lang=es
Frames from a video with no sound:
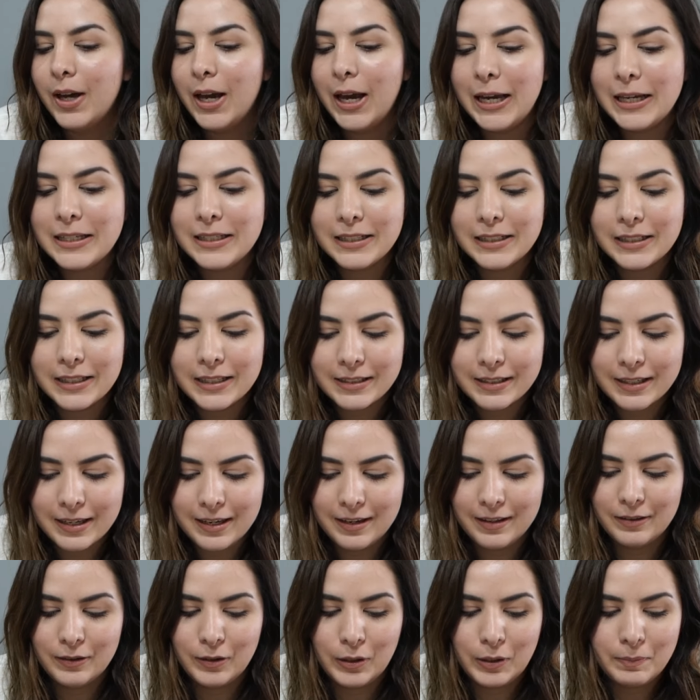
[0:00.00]
es el día
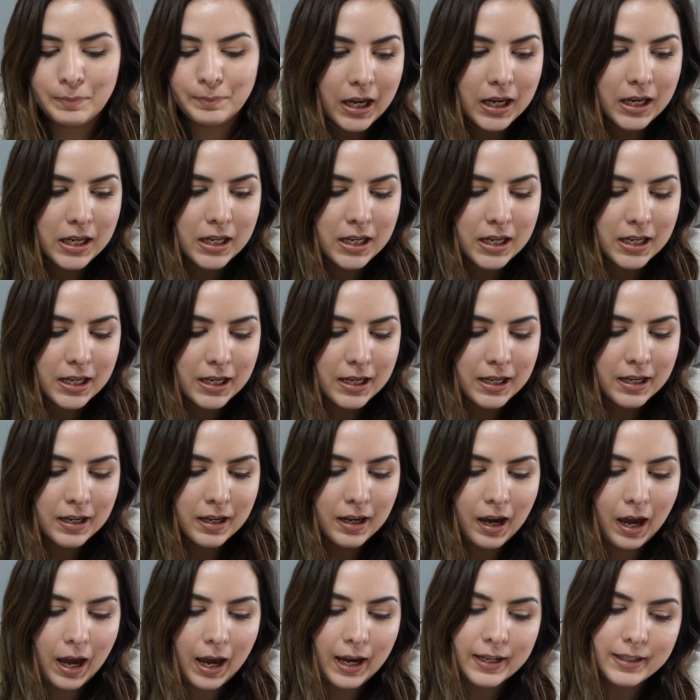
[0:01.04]
siguiente
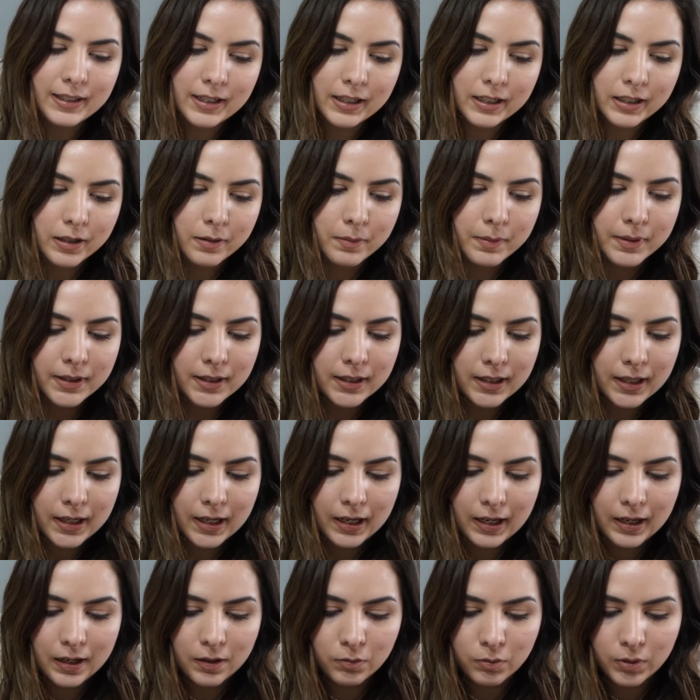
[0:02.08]
y ayer
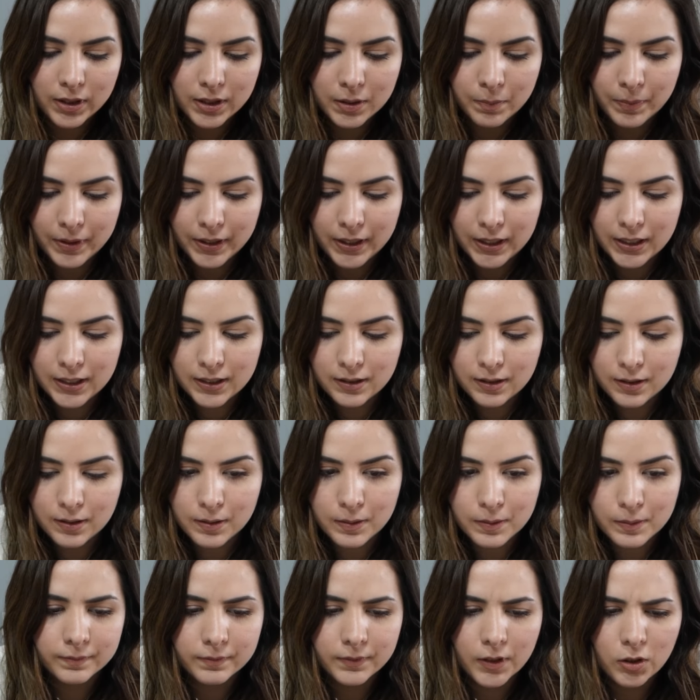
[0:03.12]
avancé algunas
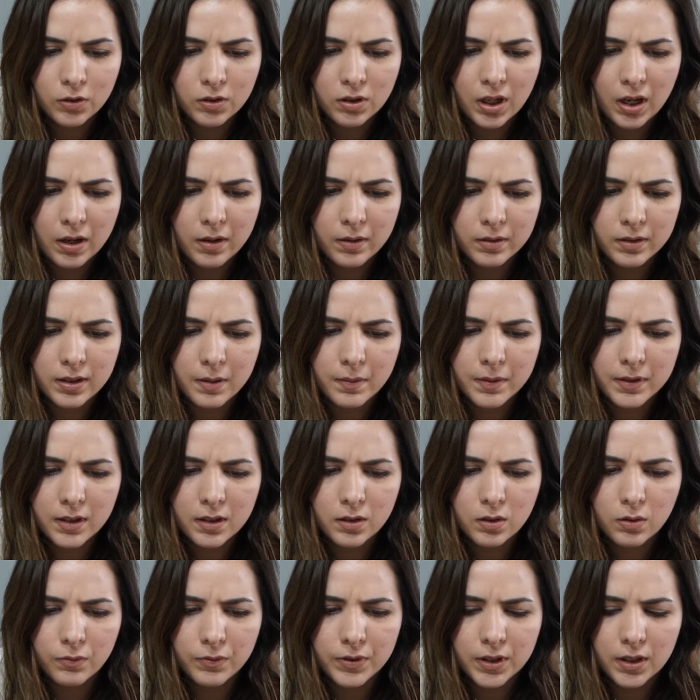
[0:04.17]
páginas. No, sí, avancé
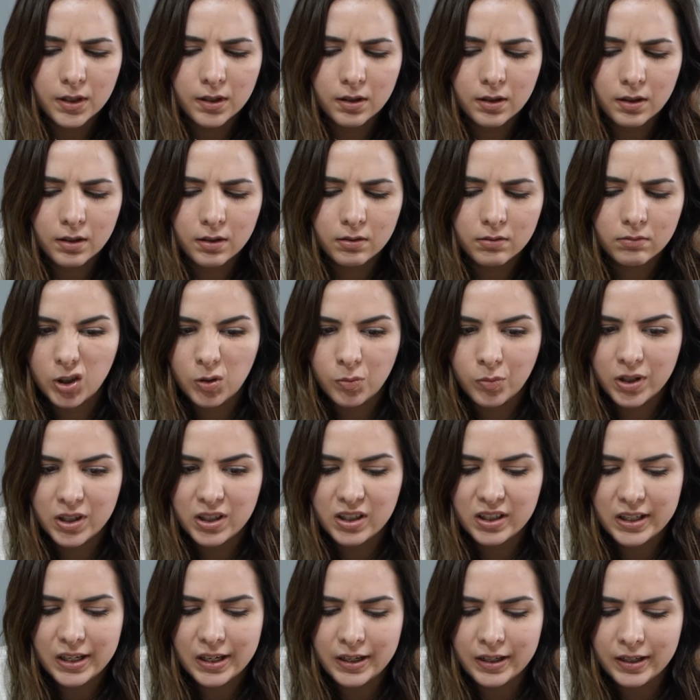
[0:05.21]
suficiente. Como unas
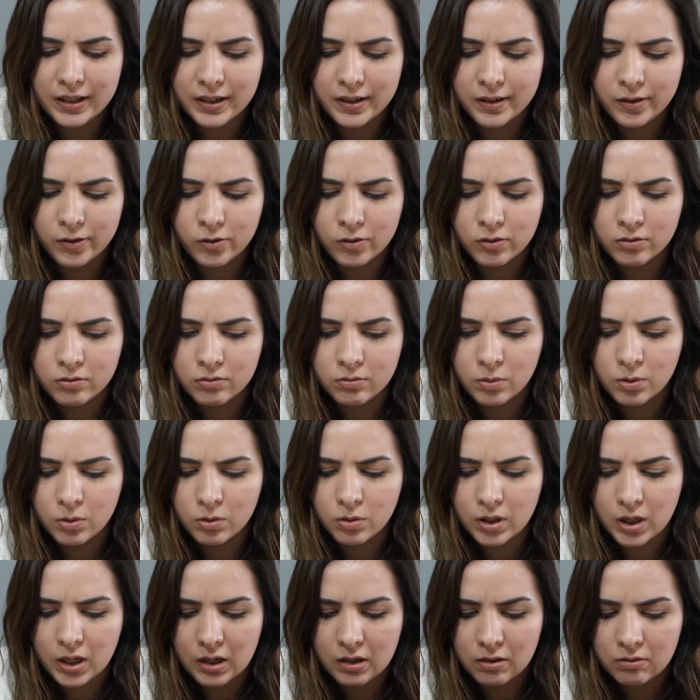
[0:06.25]
100 creo, no
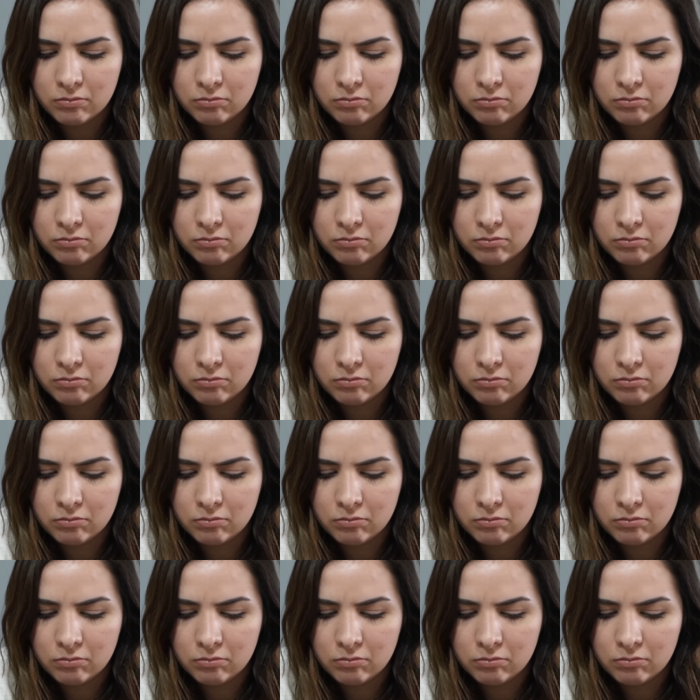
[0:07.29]
sé.